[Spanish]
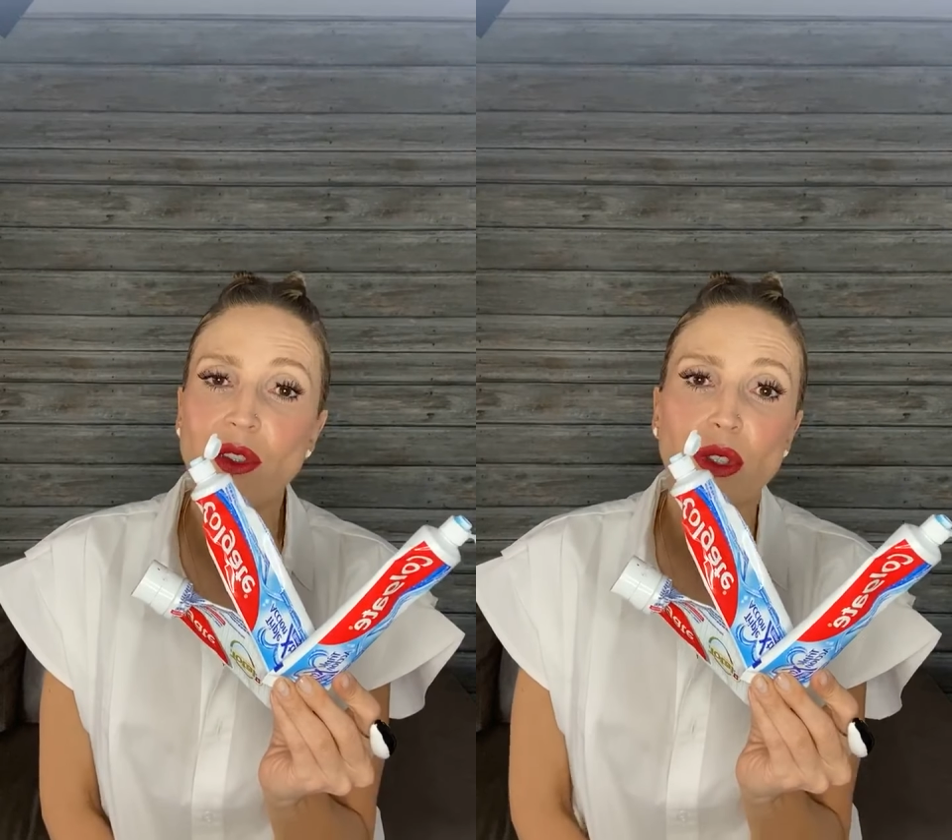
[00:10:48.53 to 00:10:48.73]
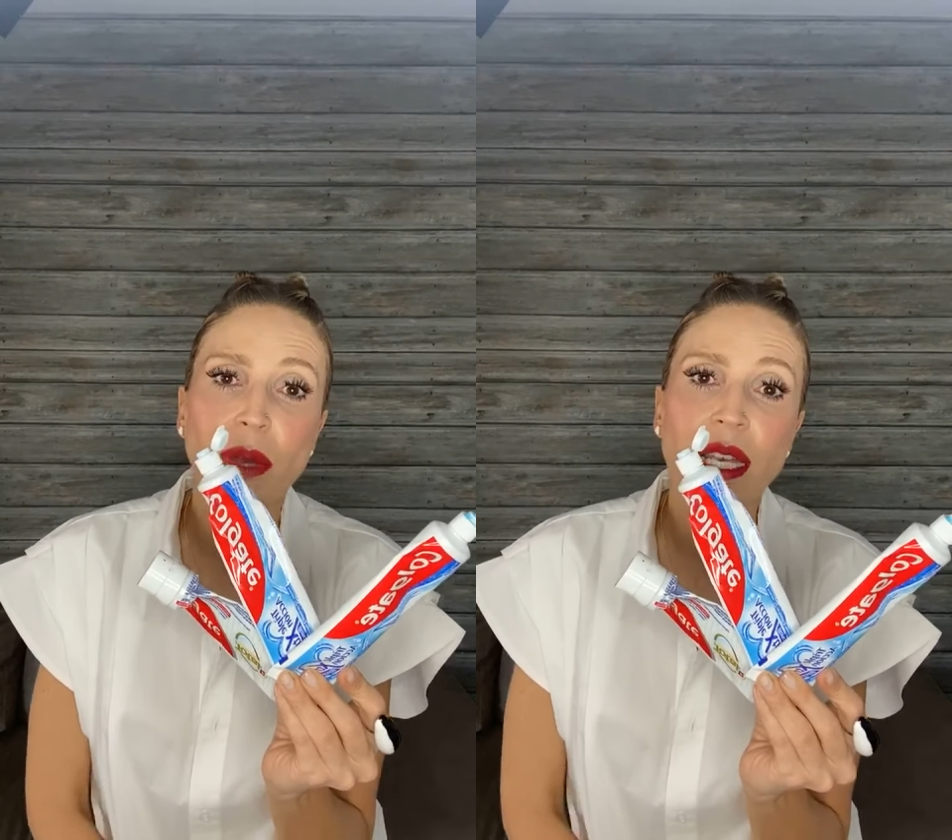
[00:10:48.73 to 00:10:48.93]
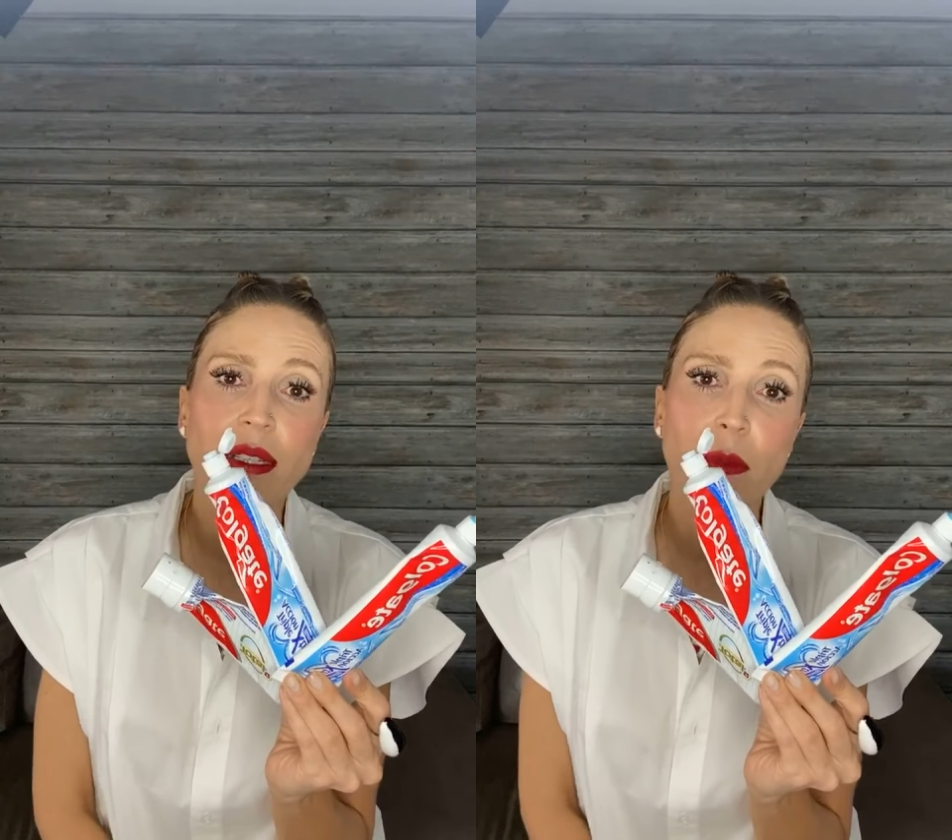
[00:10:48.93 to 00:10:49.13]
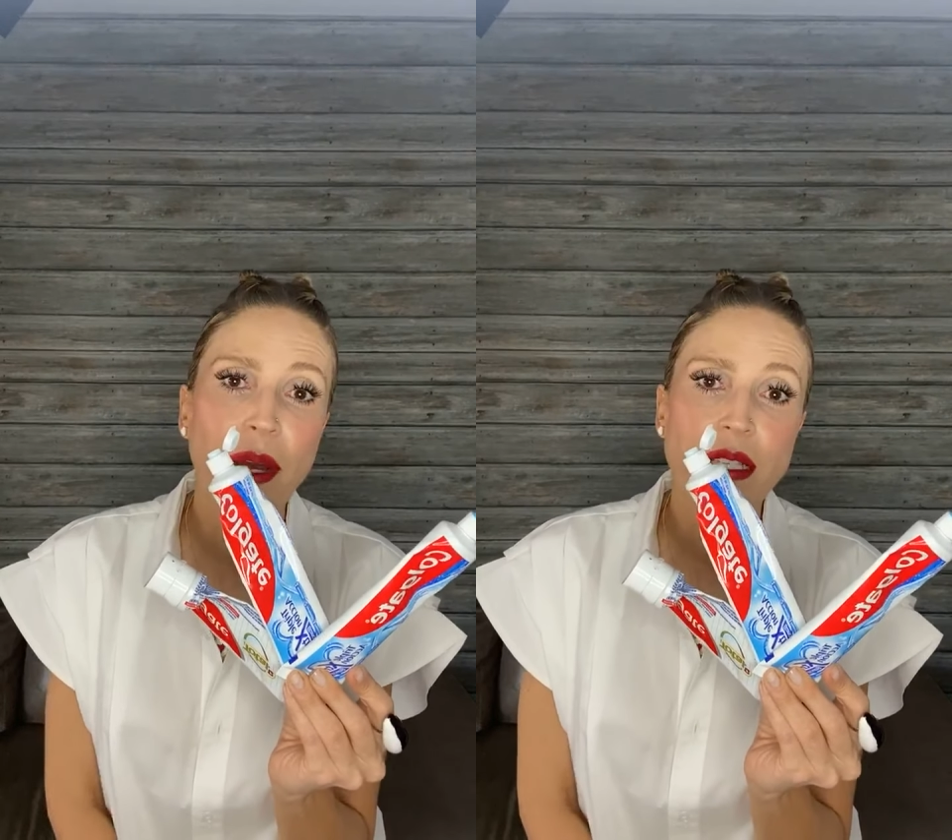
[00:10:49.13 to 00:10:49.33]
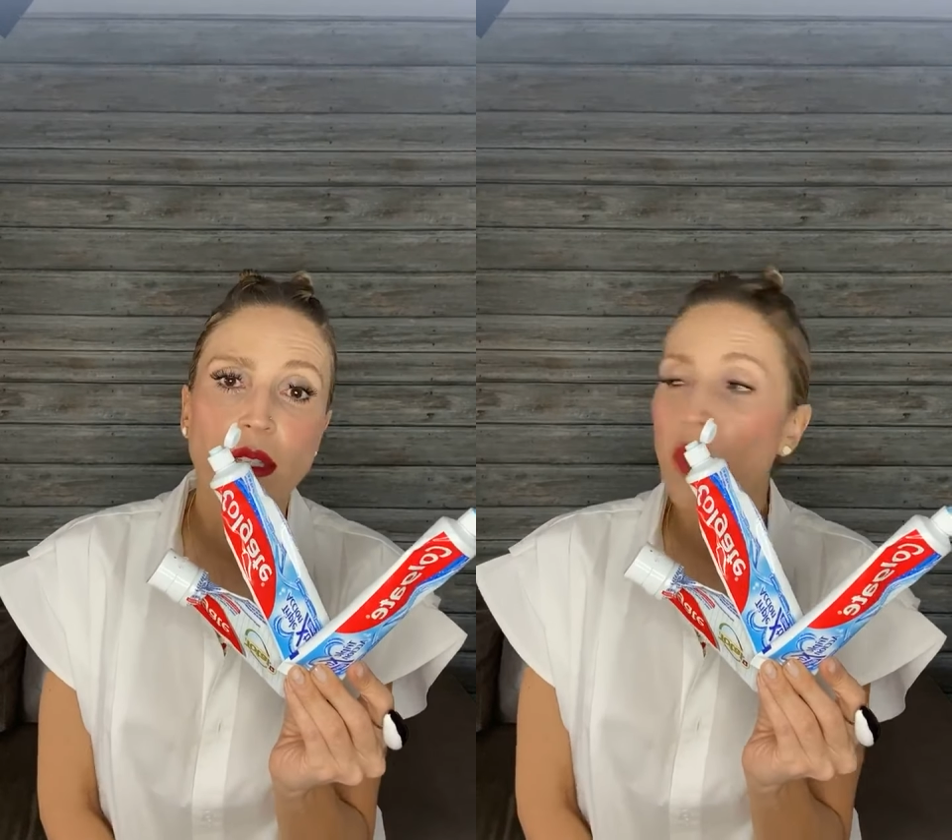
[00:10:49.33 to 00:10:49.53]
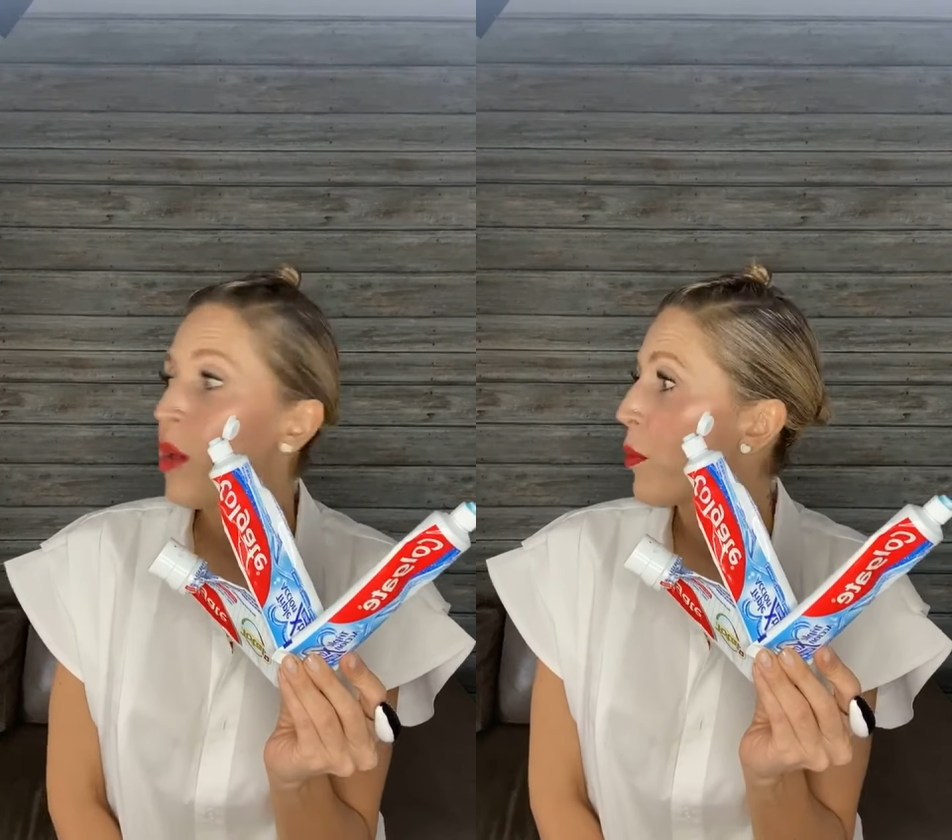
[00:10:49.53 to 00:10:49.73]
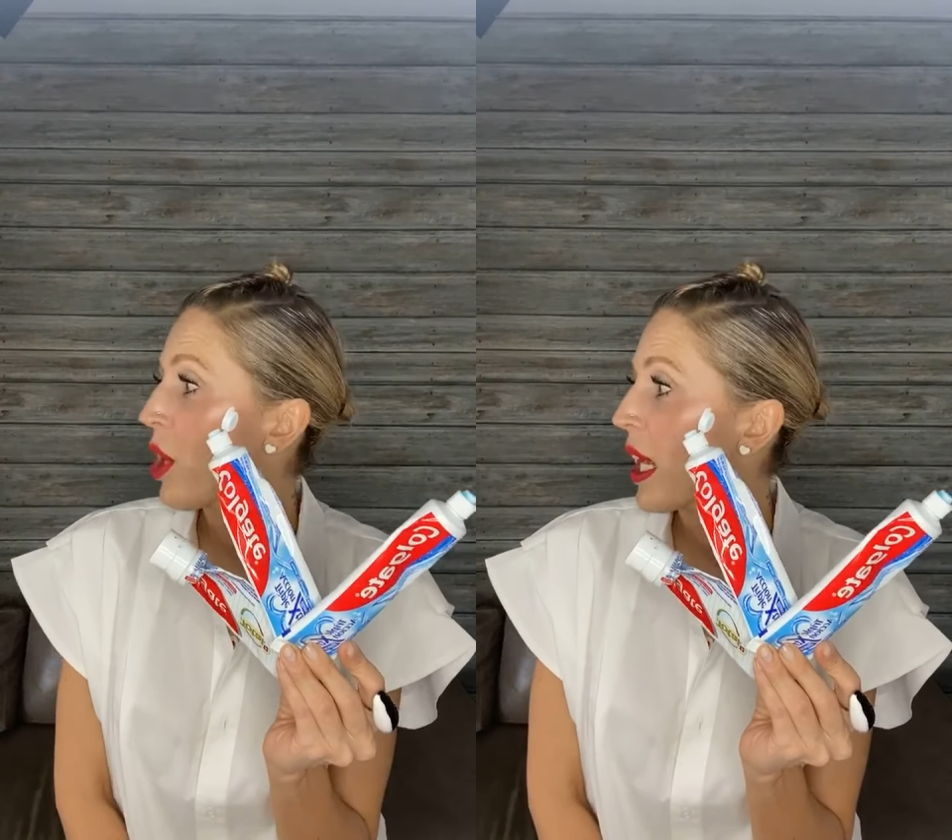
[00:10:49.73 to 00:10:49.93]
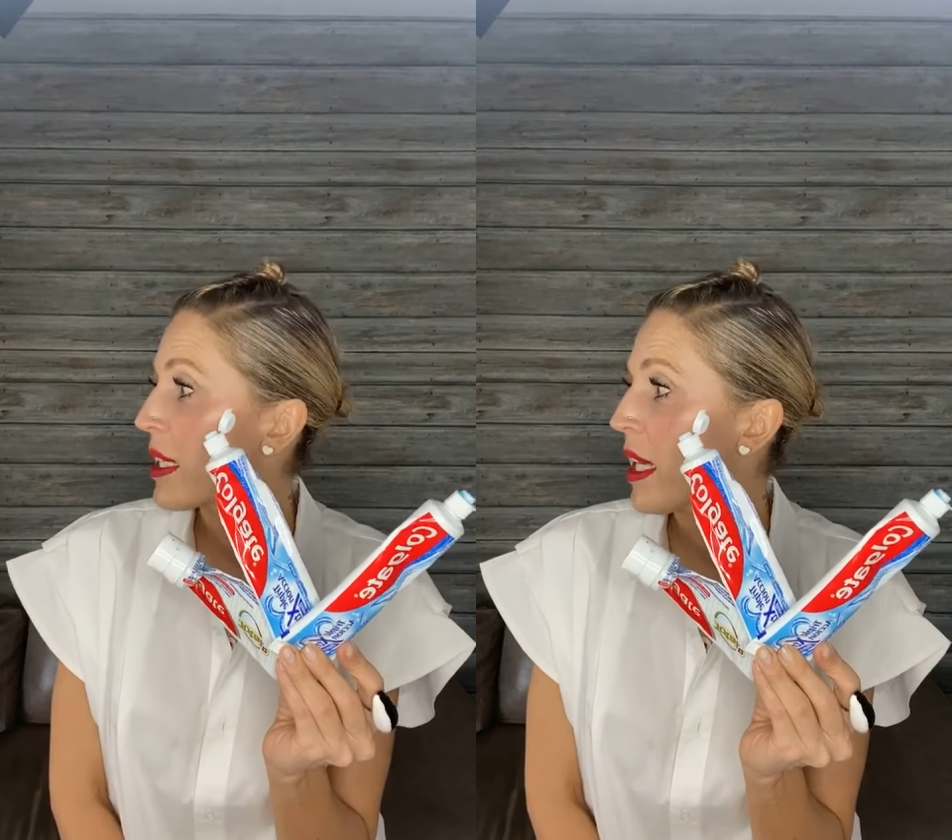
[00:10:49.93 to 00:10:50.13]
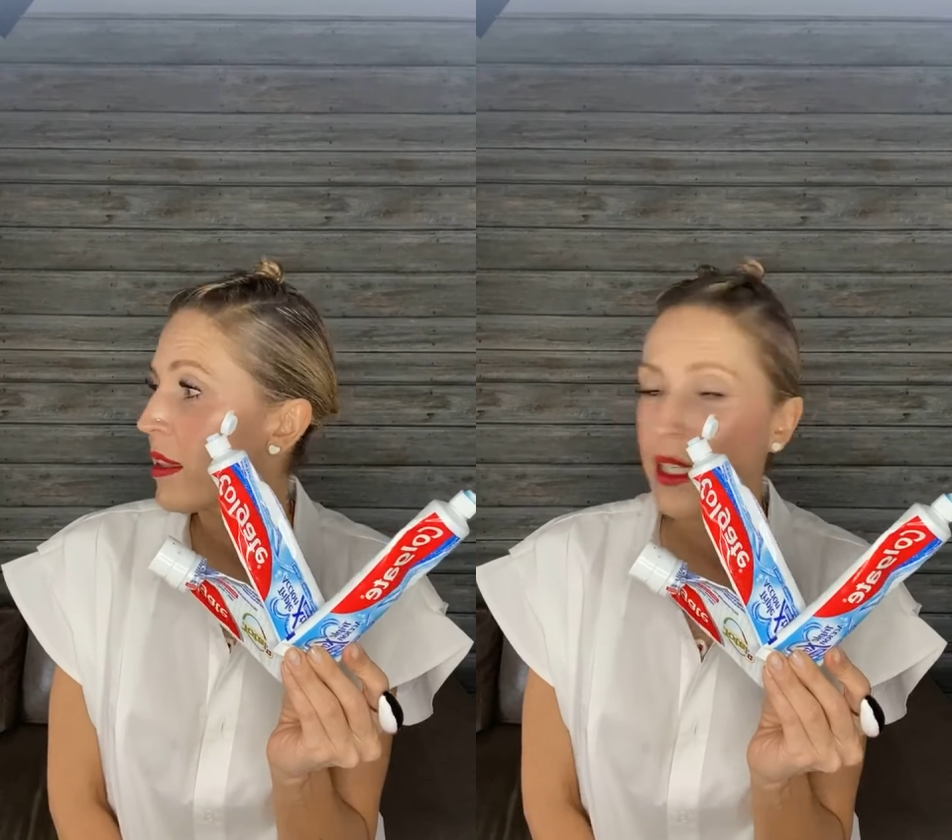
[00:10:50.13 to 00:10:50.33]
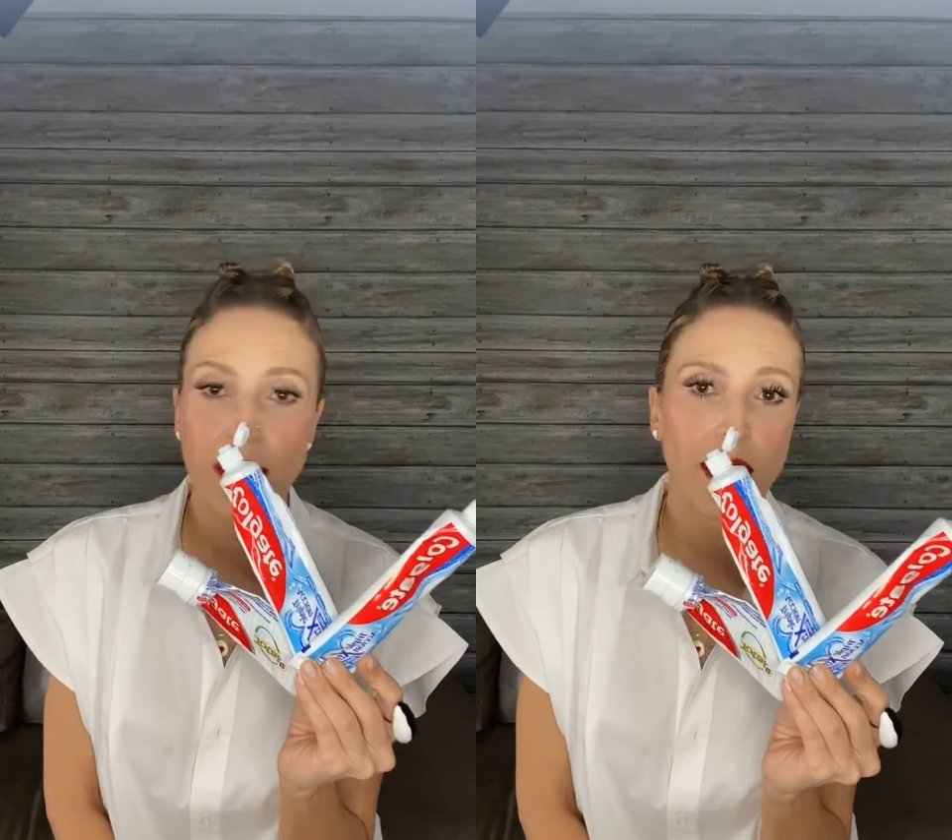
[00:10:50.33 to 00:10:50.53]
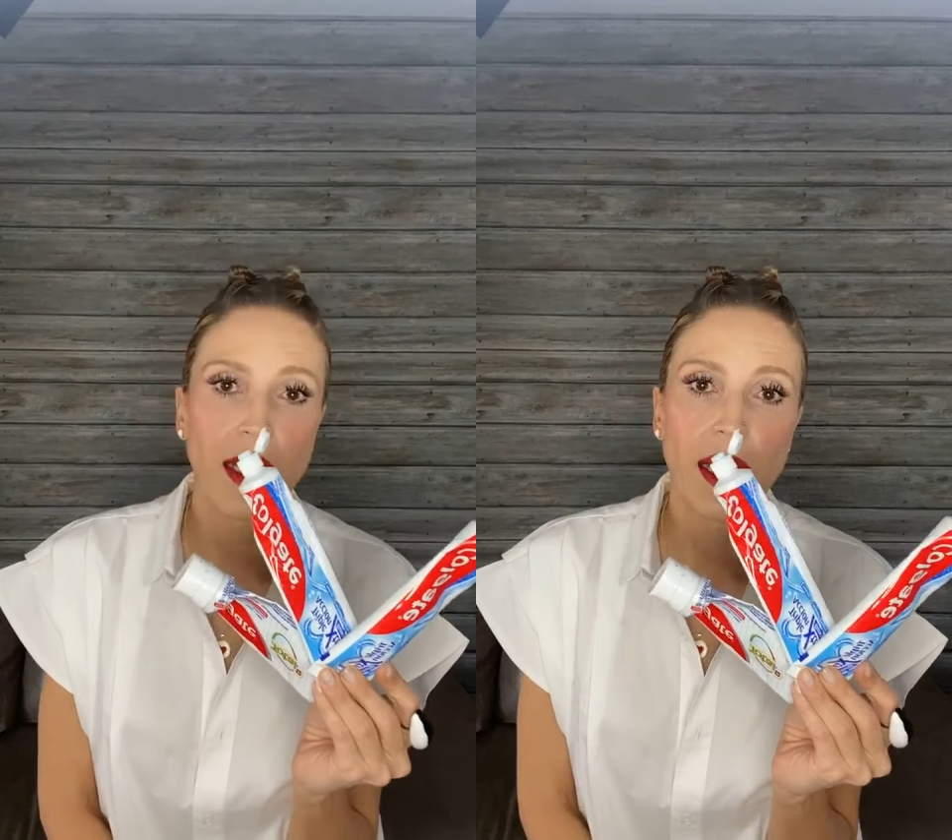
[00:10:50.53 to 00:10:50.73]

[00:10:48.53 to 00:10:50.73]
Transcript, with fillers: estos manes se pasan todo por la galleta.